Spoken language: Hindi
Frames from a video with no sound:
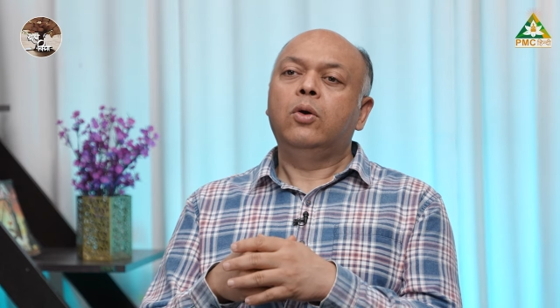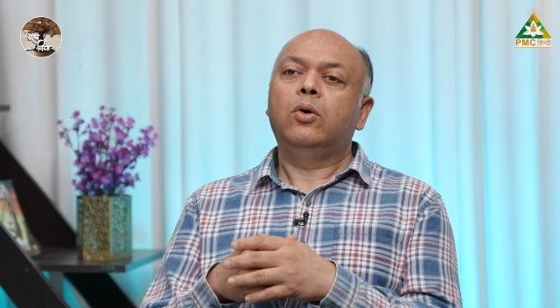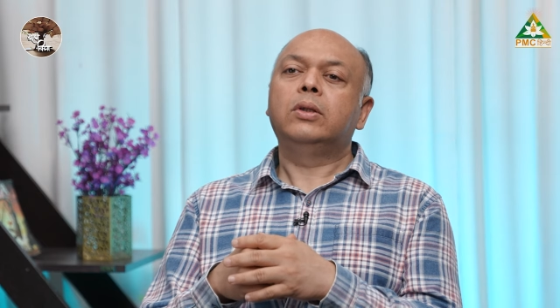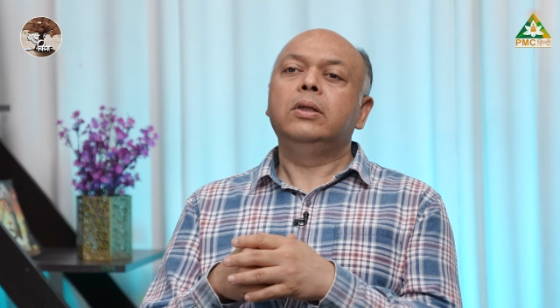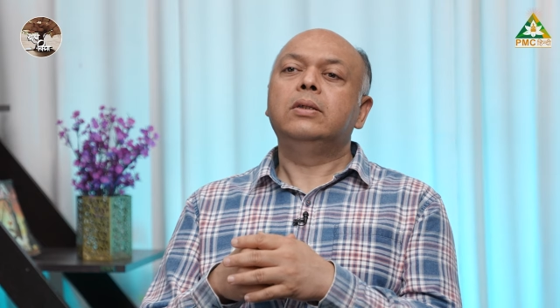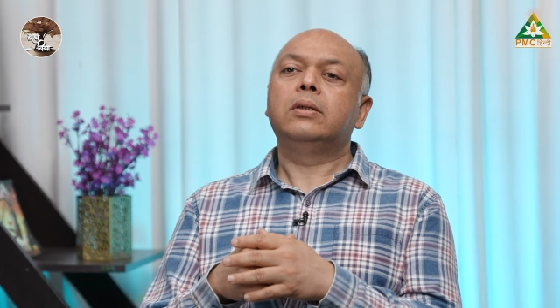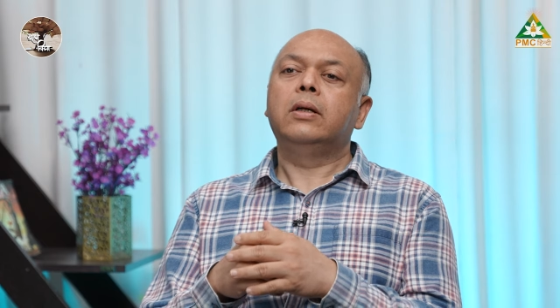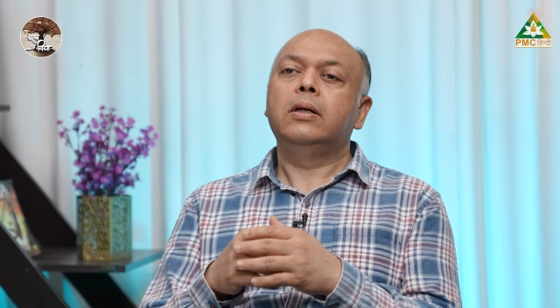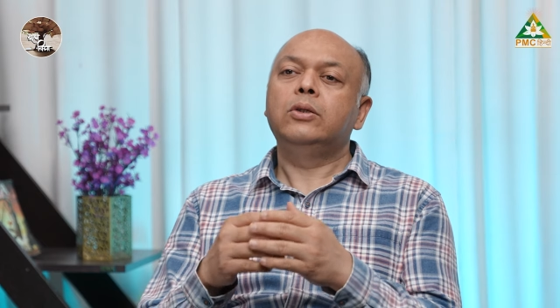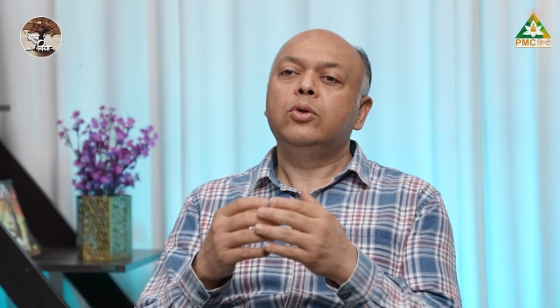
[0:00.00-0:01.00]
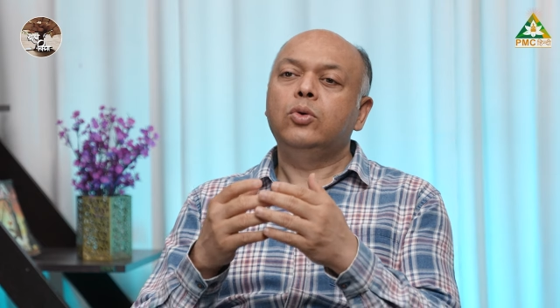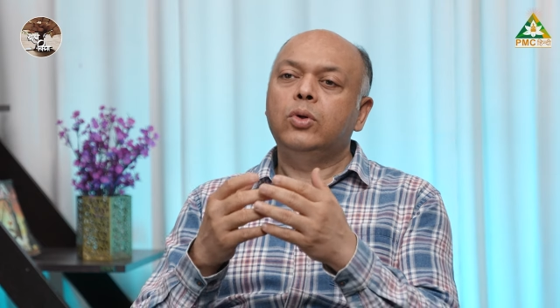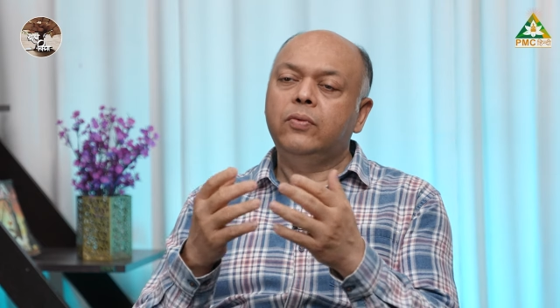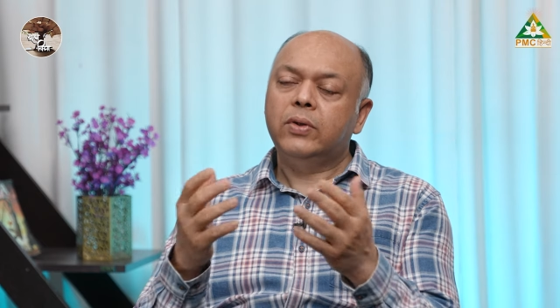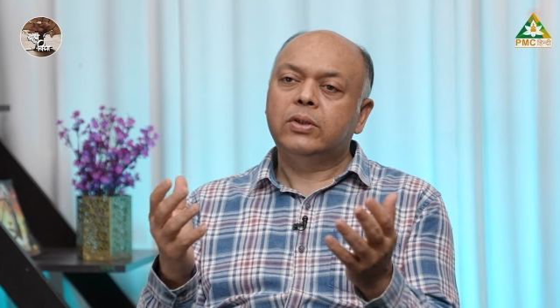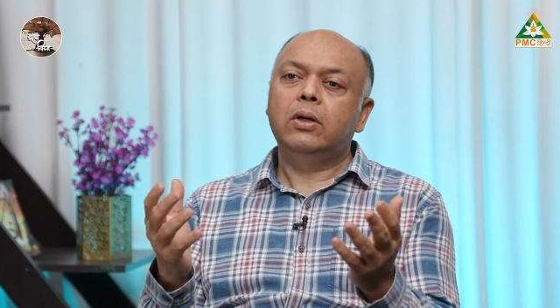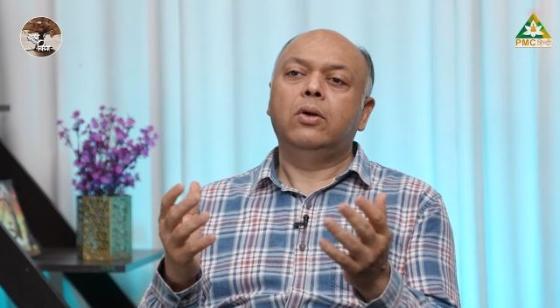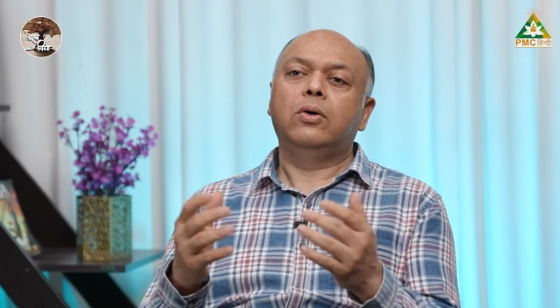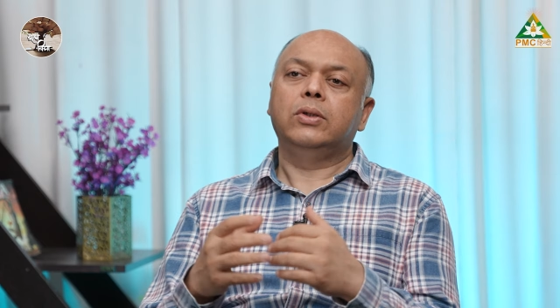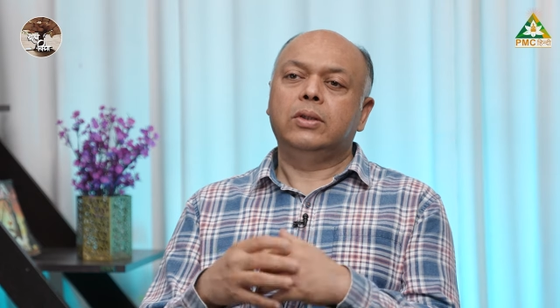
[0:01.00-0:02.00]
और तीसरा है जो यूनिवर्सल
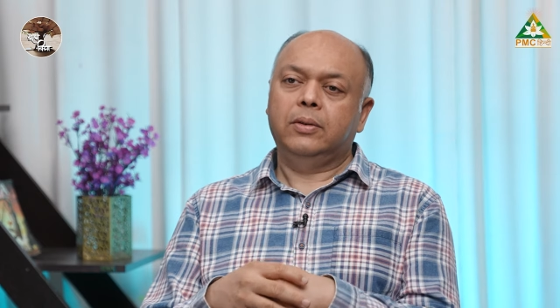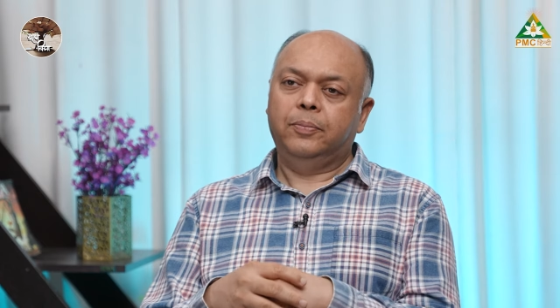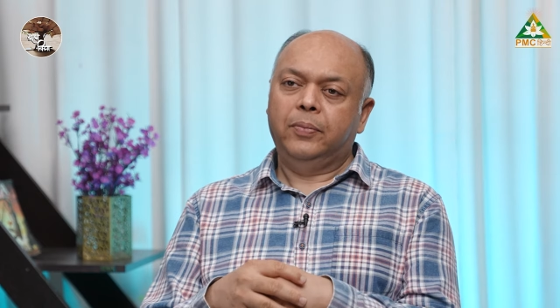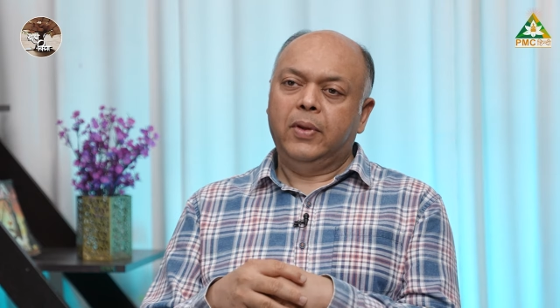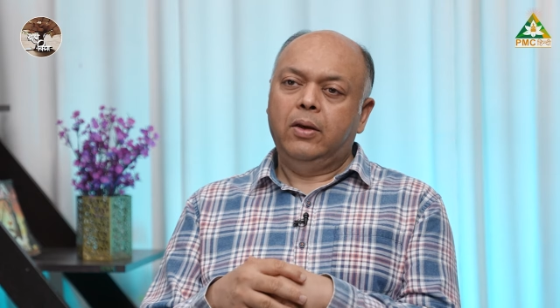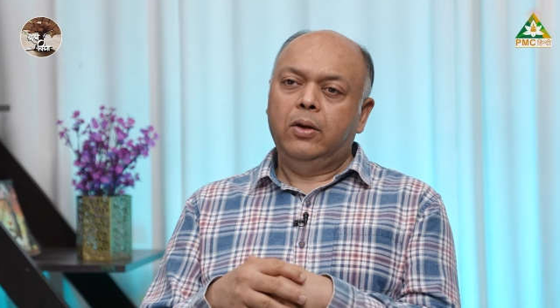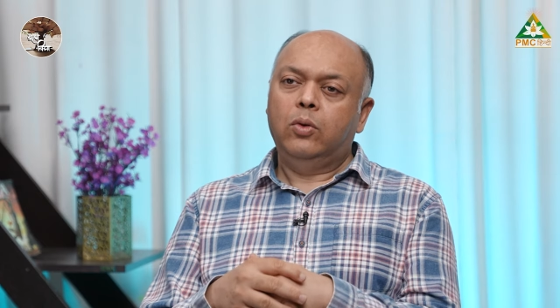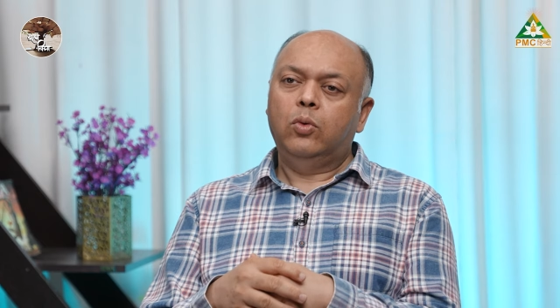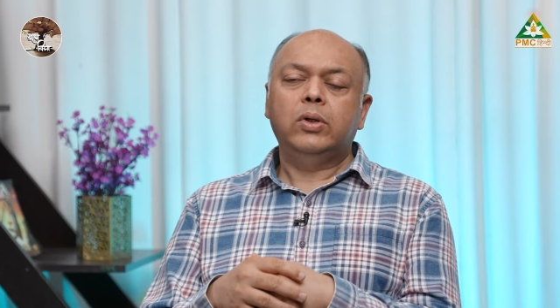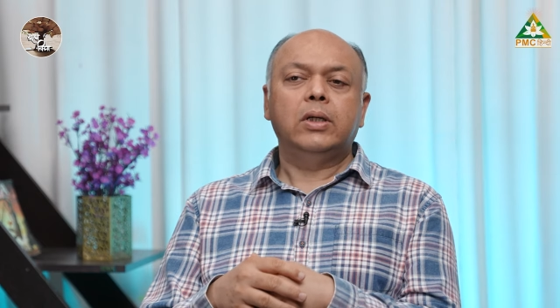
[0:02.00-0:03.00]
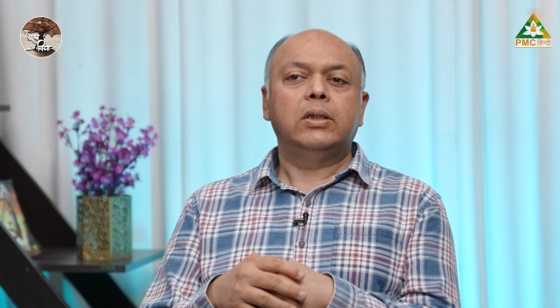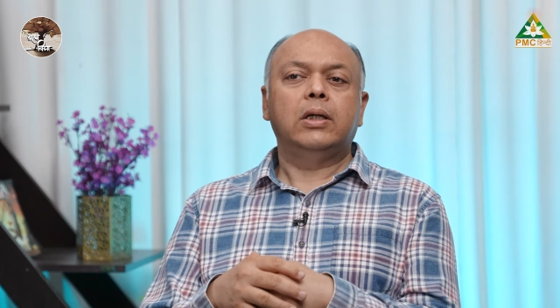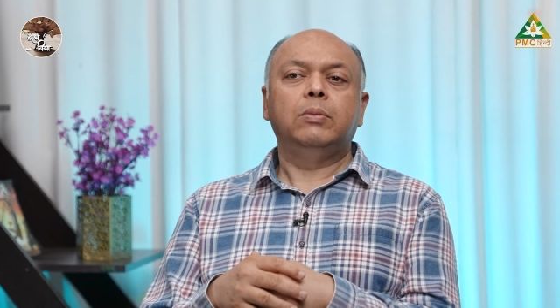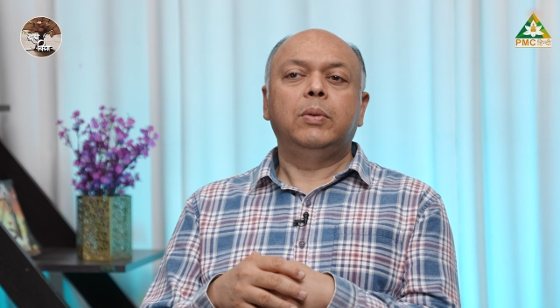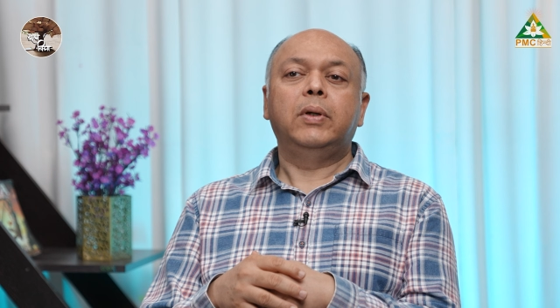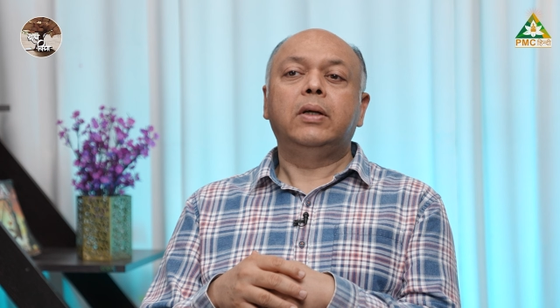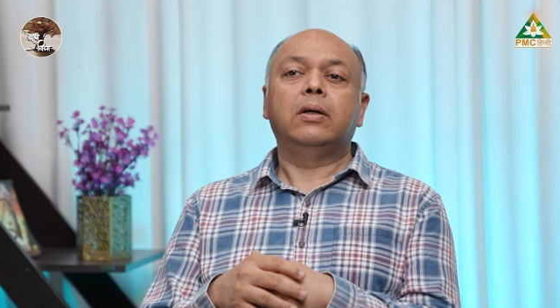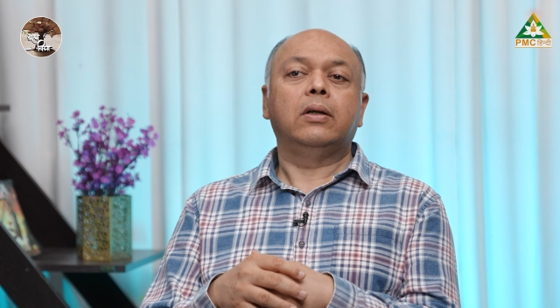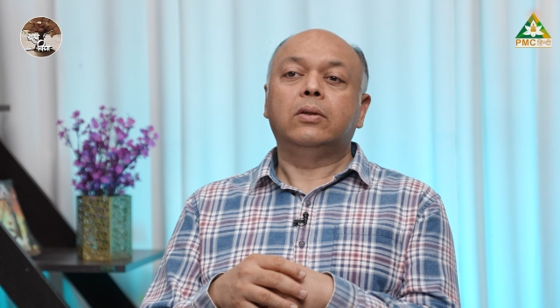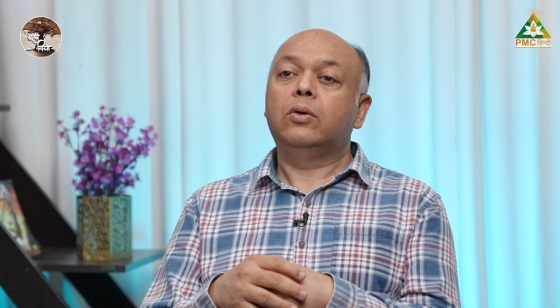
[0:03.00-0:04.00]
लॉज हैं उनके साथ भी मैं
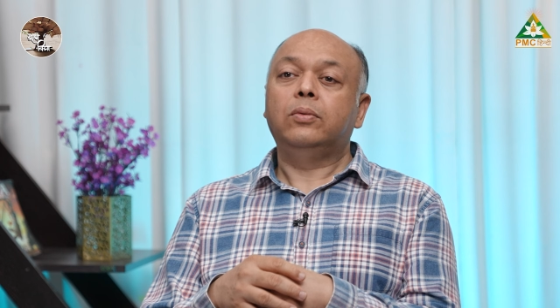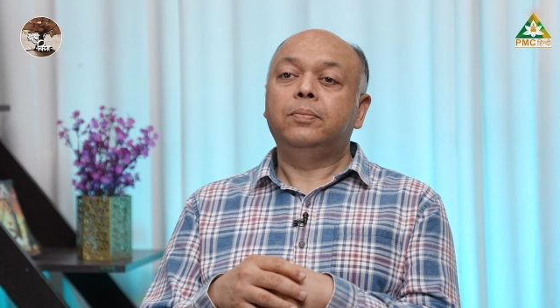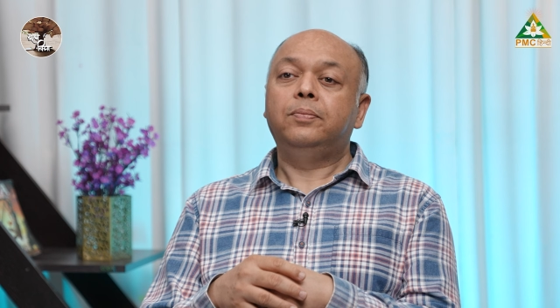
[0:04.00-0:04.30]
टकराता हूँ